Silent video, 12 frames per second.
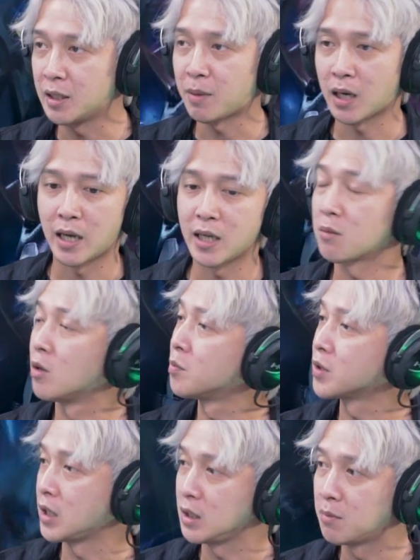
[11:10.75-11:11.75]
di depan layar
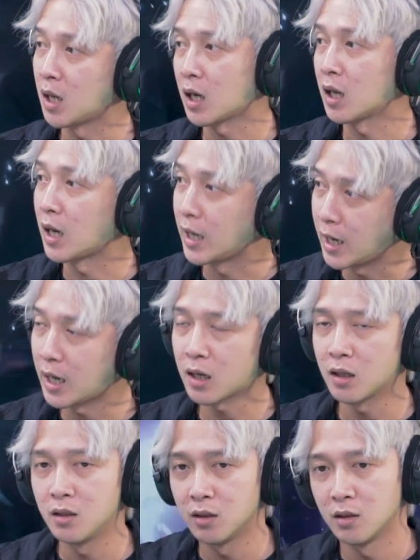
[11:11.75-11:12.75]
maupun yang di belakang
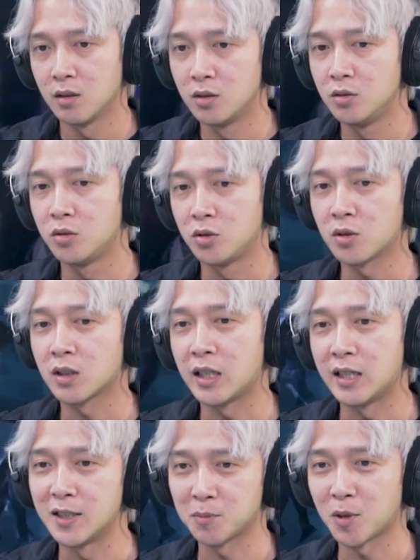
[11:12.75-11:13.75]
layar jujur
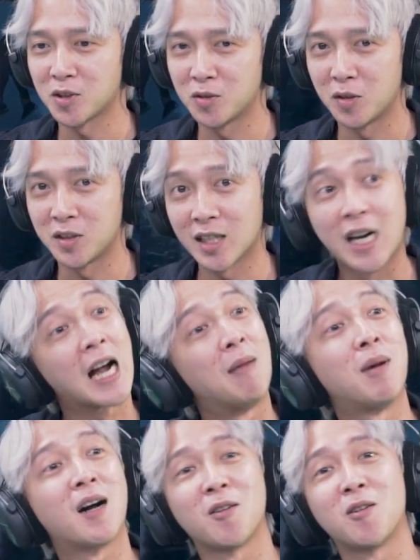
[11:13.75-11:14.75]
gedein esports sports di Indonesia agak gampang